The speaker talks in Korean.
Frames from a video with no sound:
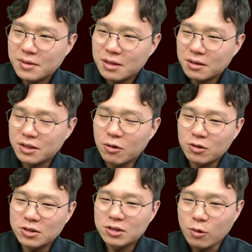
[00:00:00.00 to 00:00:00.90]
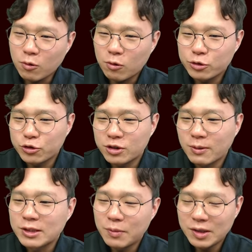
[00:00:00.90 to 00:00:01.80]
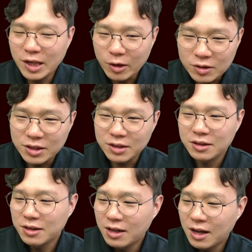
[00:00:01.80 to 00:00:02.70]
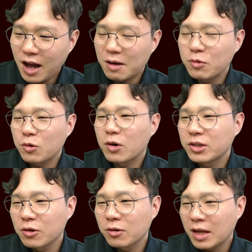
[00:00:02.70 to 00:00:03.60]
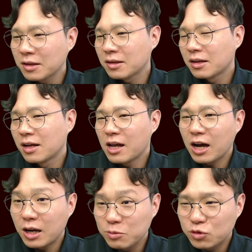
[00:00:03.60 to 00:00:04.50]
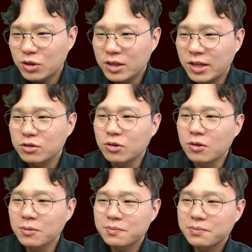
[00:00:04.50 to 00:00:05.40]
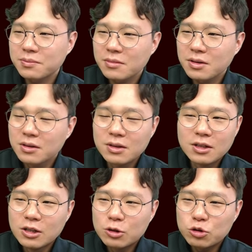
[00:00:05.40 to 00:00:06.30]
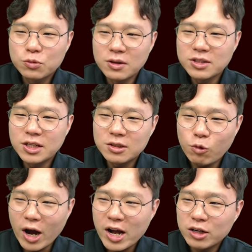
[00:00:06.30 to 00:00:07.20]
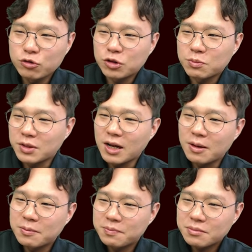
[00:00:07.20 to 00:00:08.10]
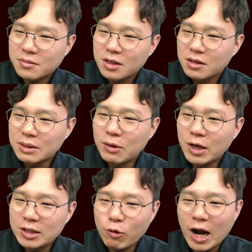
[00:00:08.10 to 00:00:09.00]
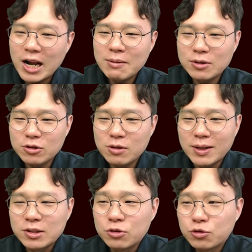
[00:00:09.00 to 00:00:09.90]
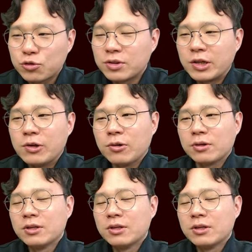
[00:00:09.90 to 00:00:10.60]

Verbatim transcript: 이런 것들을 넣고 주스를 만들면 당연히 항암 효과가 뛰어난 항암 주스가 되겠죠. 두 번째는 과일 주스입니다. 이번에는 과일만 넣어서 만드는 주스인데요.